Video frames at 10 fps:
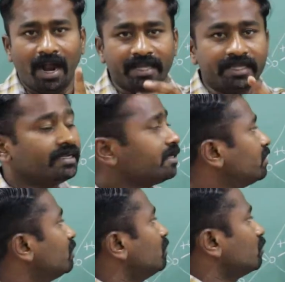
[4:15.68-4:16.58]
ஆனால்
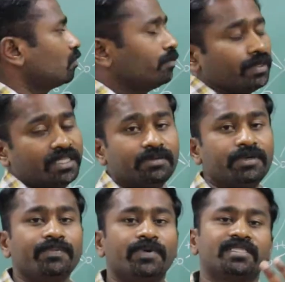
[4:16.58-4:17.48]
இருக்கிறது ரெண்டு குரோமியம் இதுக்கு
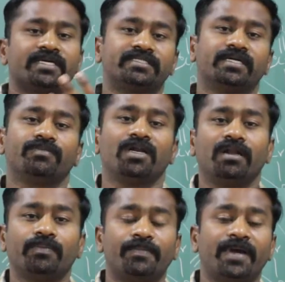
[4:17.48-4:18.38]
முன்னாடி பார்த்த
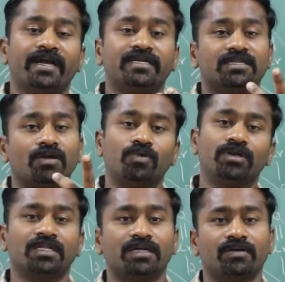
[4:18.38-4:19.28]
எக்ஸாம்பிளெல்லாம் இப்போ மேங்கனீஸ்லாம்
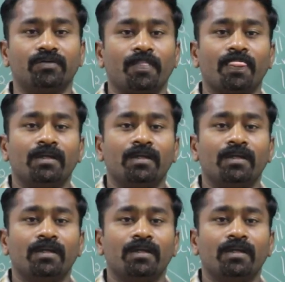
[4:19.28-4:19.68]
ஒன்று தான் இருக்கும்